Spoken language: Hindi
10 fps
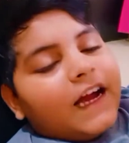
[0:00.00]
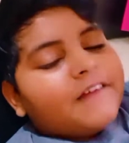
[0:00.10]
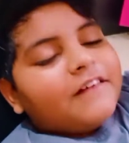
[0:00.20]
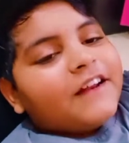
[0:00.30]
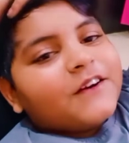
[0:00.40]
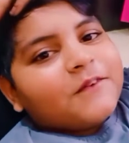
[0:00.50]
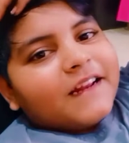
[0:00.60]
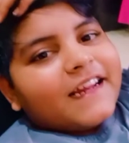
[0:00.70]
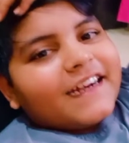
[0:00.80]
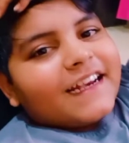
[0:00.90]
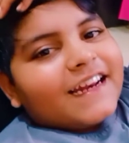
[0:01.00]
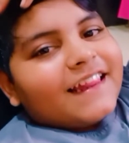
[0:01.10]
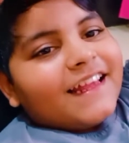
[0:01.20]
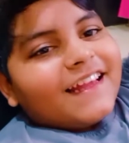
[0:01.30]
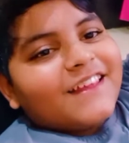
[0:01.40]
पहले को मैंने कट कर
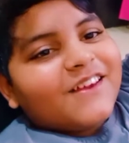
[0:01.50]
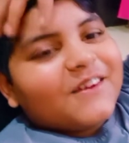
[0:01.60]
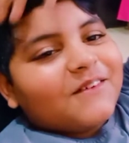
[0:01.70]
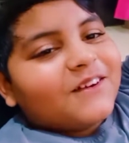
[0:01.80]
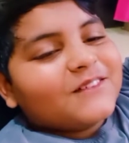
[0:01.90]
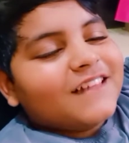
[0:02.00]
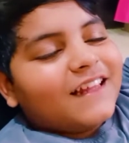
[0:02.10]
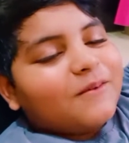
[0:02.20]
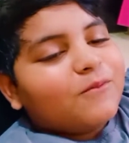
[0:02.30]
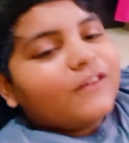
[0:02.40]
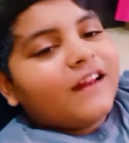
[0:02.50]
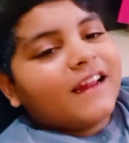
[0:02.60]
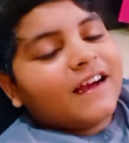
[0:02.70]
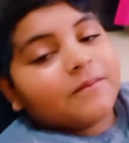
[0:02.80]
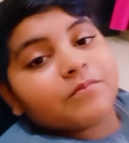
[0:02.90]
दिया क्योंकि मैं कुछ ज़्यादा ही बोलने लगा